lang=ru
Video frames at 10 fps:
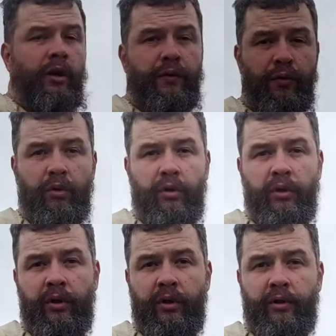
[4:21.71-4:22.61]
Все.
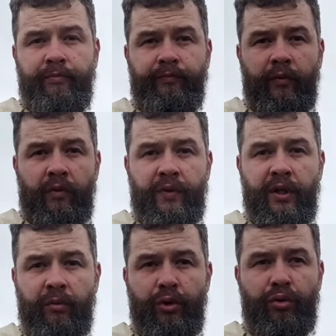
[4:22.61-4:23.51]
Э,
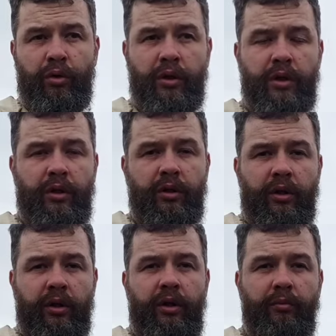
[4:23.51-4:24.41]
всем еще раз
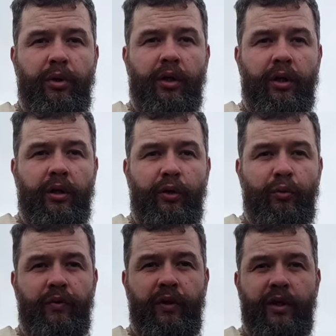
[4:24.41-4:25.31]
э, мира,
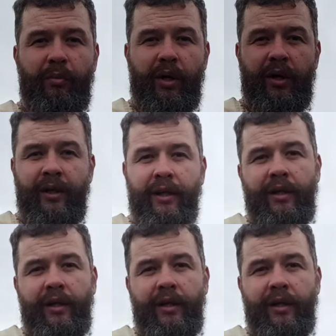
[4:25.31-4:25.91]
любви и добра.